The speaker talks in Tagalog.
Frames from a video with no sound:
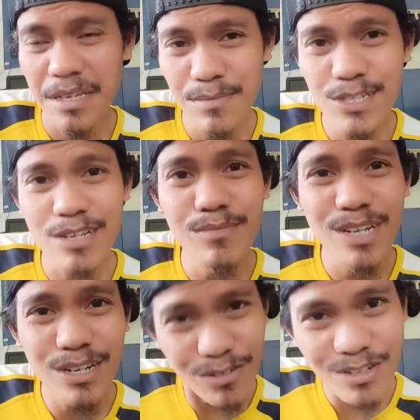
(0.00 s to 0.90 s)
ibig
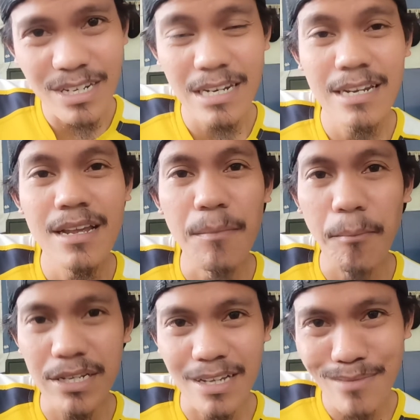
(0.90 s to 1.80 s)
sabihin nun,
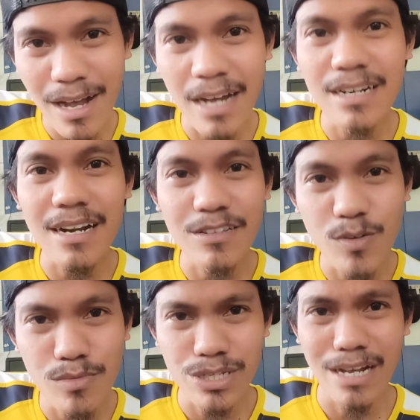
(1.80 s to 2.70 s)
masama ang
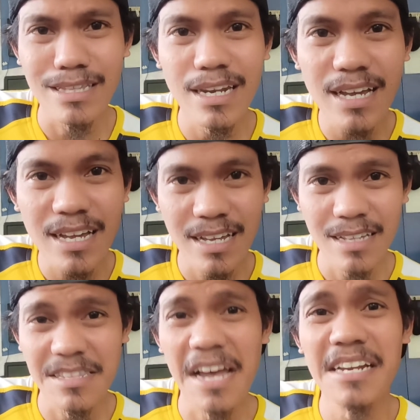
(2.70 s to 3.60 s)
trato mo sa kanila
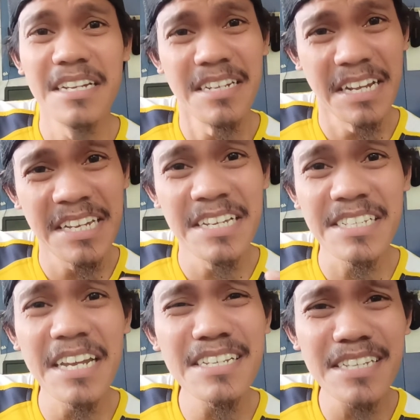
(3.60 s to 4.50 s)
dahil
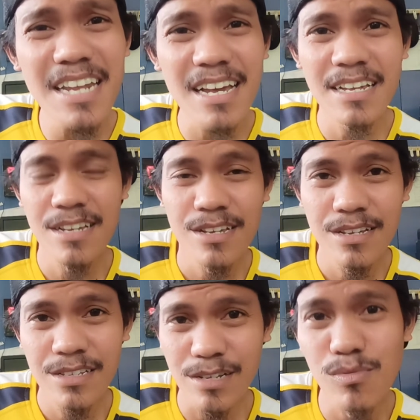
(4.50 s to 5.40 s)
nag-iisa lang sila
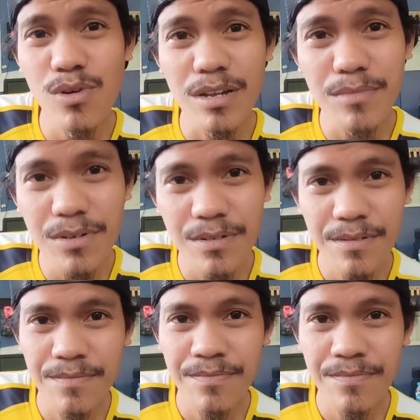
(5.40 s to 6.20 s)
sa buhay mo.